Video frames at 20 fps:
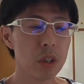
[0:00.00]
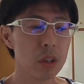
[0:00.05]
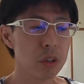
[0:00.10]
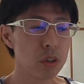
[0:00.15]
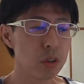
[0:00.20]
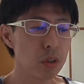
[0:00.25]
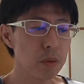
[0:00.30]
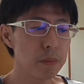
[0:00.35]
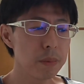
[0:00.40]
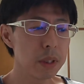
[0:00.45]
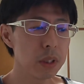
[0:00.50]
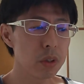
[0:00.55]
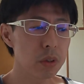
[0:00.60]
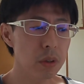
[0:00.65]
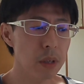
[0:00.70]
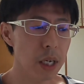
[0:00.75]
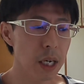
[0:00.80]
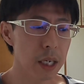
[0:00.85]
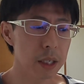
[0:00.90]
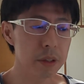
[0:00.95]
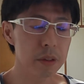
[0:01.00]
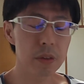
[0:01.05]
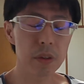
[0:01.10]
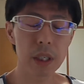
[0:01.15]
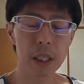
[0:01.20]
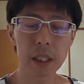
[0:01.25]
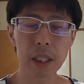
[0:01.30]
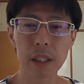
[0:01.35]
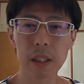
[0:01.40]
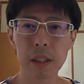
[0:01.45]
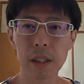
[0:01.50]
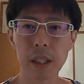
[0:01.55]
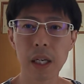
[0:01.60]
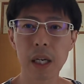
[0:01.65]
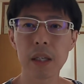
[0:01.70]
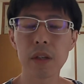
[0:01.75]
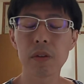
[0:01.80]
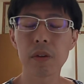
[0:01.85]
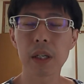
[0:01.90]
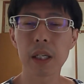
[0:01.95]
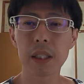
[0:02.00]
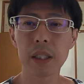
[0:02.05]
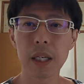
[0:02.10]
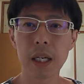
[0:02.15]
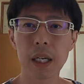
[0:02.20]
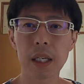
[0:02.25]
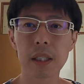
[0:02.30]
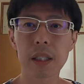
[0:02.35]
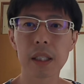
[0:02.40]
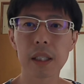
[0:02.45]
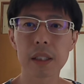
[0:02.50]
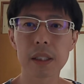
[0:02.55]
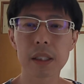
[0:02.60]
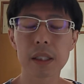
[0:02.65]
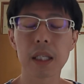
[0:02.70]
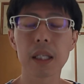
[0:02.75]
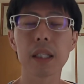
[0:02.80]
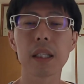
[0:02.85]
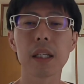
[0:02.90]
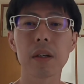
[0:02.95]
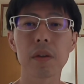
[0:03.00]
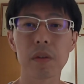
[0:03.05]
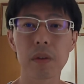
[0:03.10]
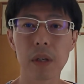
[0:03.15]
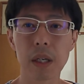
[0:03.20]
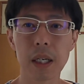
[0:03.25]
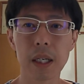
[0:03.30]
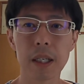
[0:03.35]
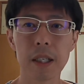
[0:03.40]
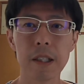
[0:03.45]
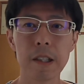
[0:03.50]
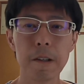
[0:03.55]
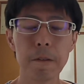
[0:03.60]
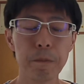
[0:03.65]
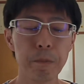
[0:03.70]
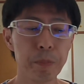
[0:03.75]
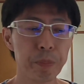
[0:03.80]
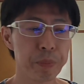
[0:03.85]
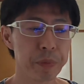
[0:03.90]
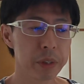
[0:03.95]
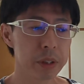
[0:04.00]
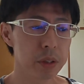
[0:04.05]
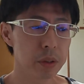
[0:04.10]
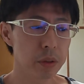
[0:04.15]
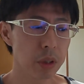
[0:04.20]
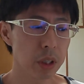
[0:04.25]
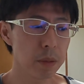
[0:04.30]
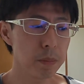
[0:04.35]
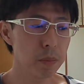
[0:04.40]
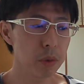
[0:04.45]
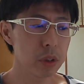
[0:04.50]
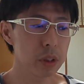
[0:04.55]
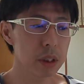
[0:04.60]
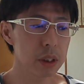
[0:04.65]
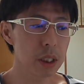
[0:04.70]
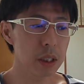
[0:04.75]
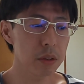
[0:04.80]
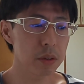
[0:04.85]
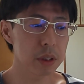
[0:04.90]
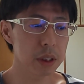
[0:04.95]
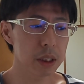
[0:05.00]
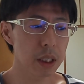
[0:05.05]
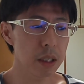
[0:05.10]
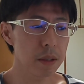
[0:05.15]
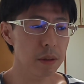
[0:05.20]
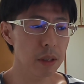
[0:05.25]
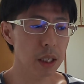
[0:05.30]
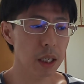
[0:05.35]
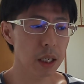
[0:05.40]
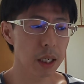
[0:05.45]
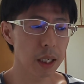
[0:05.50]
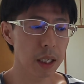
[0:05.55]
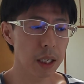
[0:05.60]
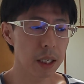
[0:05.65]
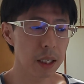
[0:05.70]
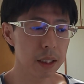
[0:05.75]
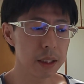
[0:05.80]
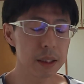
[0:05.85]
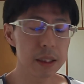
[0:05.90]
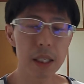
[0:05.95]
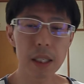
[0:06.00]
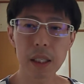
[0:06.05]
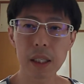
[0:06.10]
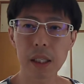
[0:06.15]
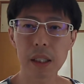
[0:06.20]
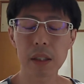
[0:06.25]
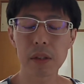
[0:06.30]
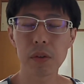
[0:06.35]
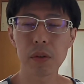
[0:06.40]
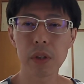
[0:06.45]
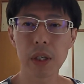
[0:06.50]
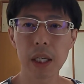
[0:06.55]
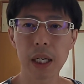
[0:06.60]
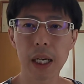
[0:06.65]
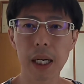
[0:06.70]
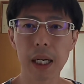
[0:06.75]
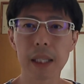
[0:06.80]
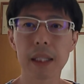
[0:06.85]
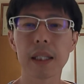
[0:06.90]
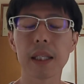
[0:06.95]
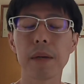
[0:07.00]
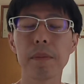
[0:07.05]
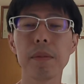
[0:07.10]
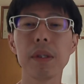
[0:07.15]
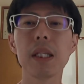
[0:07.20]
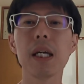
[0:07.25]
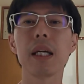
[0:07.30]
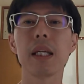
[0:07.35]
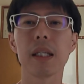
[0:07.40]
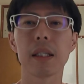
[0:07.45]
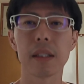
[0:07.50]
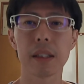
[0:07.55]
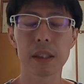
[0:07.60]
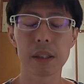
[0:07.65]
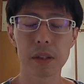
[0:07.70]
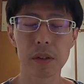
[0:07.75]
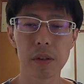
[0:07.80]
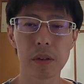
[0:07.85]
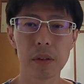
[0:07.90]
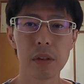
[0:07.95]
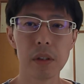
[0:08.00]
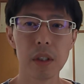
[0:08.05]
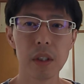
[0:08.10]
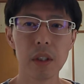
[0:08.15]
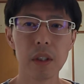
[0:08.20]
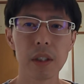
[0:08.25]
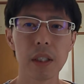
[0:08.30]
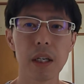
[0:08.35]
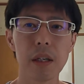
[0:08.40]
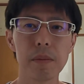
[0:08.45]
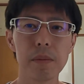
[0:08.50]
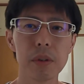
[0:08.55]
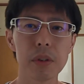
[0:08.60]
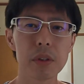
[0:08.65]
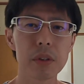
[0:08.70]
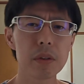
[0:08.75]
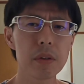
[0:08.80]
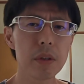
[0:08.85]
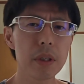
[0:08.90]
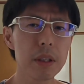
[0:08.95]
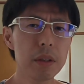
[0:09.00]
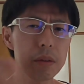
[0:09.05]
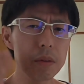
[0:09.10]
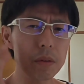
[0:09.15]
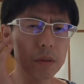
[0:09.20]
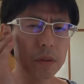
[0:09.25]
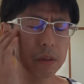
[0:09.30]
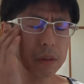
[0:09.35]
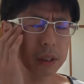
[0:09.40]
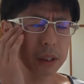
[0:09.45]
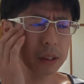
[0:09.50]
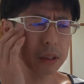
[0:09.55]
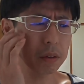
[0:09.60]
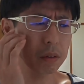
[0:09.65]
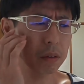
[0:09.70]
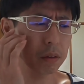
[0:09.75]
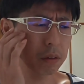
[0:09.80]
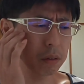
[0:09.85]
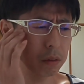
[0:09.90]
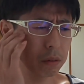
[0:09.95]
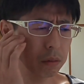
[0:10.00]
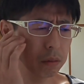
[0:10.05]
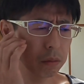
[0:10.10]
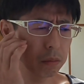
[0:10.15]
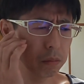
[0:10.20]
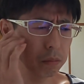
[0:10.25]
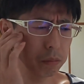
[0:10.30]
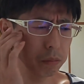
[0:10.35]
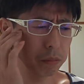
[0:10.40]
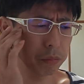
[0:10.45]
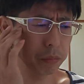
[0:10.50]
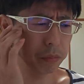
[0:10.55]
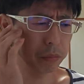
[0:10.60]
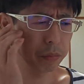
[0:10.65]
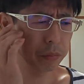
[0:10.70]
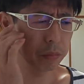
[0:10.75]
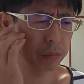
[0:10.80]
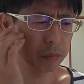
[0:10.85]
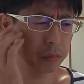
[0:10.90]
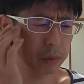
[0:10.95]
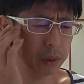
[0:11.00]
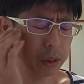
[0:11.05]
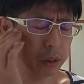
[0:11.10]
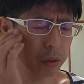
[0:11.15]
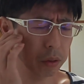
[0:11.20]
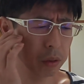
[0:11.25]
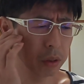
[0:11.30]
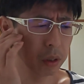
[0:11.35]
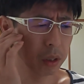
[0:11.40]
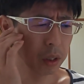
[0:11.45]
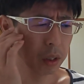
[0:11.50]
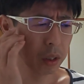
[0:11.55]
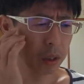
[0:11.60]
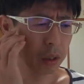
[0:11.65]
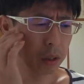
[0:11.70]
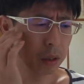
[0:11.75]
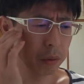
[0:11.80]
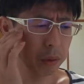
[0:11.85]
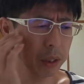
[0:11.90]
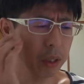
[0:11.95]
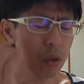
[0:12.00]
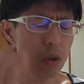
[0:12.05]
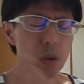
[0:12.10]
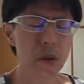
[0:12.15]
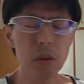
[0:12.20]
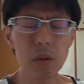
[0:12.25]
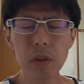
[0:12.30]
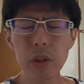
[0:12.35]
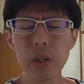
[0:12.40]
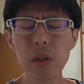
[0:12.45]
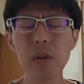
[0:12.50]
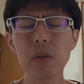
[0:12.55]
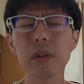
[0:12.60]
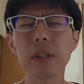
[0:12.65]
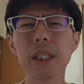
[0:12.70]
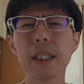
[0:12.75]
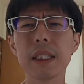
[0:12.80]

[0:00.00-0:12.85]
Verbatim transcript: 証明書があるのかないのかで判断されたのか、そのインボイス制度自体は、え以前からどうやらあったみたいなんですよ。だからもうその辺のところで、その、その、日本語表記